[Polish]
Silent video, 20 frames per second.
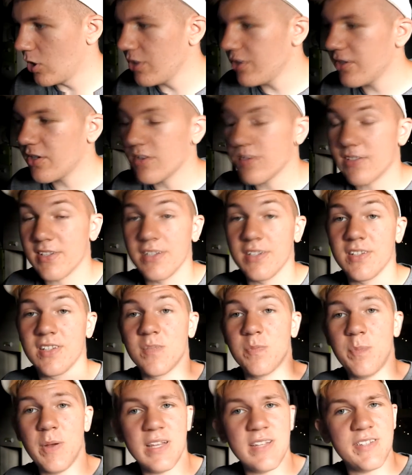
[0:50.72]
Moi drodzy,
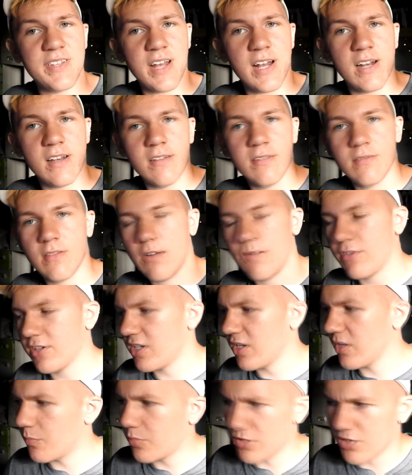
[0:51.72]
specjal, a
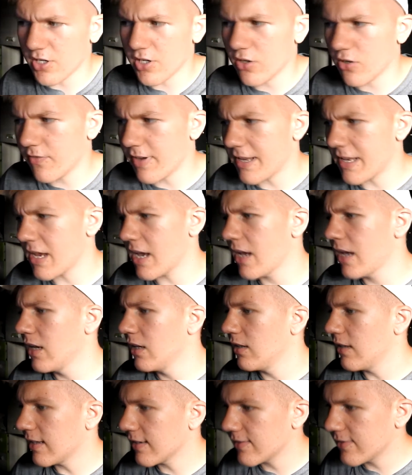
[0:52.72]
właściwie podziękowania
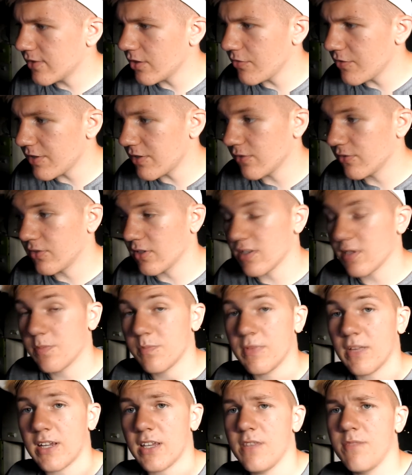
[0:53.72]
na 100 widzów. To
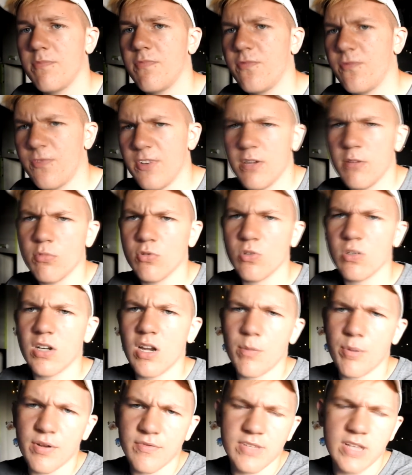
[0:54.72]
jest taki film, który
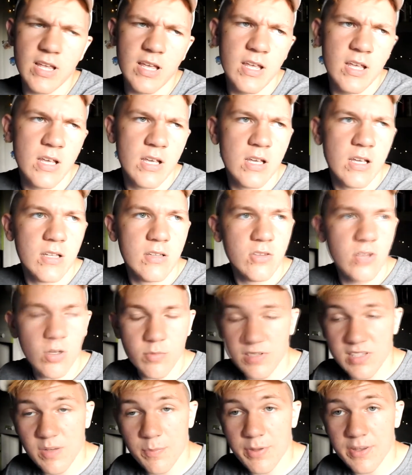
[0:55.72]
naprawdę
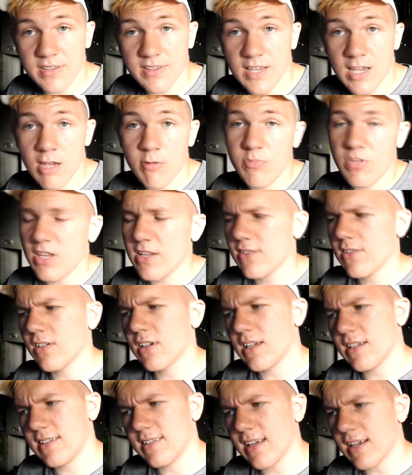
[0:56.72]
dobrze zapamiętałem. Nie jest to
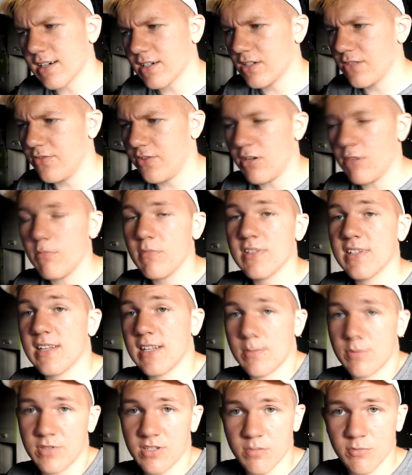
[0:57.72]
najstarszy film,
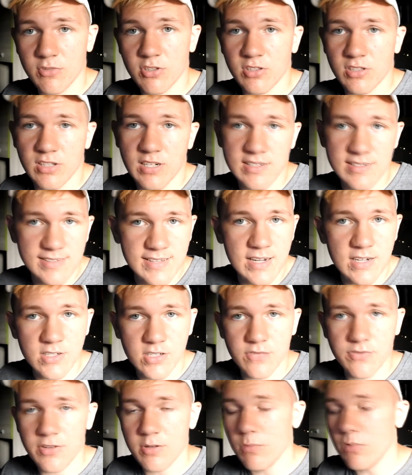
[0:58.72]
zaraz przejdziemy do tych
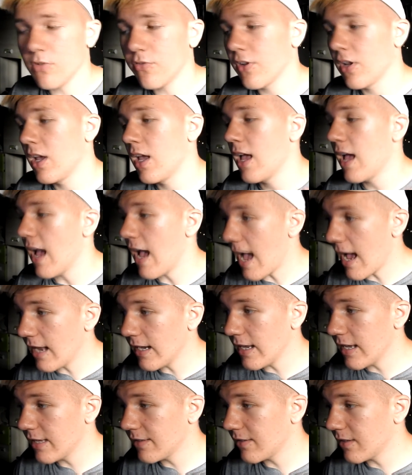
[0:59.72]
najstarszych filmów,
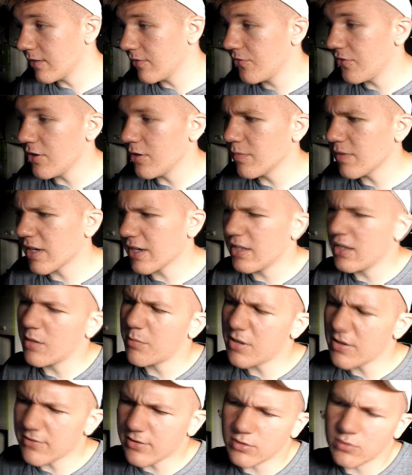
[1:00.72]
ale ten film taki
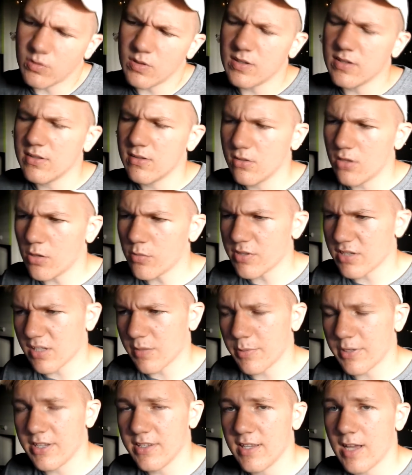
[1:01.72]
naprawdę, który dobrze
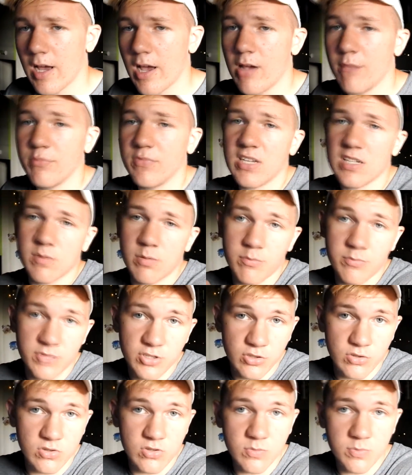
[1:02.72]
zapamiętałem. Teraz mam
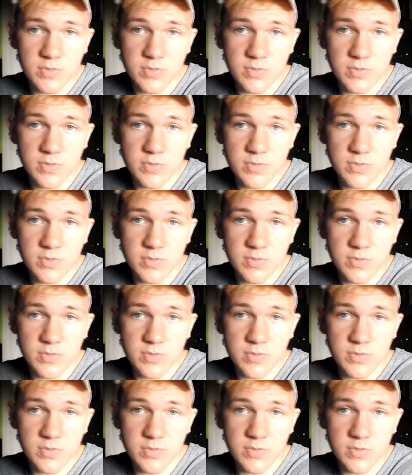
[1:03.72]
1000